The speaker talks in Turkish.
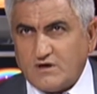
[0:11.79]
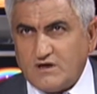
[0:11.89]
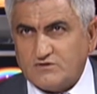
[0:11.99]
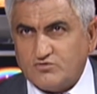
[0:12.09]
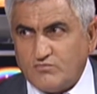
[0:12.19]

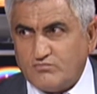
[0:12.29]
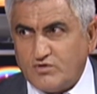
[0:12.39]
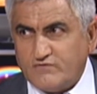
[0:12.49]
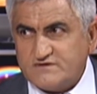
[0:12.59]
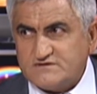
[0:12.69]
Anton
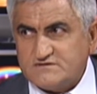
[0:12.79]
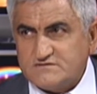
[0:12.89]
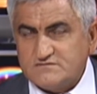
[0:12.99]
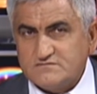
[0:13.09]
Bovis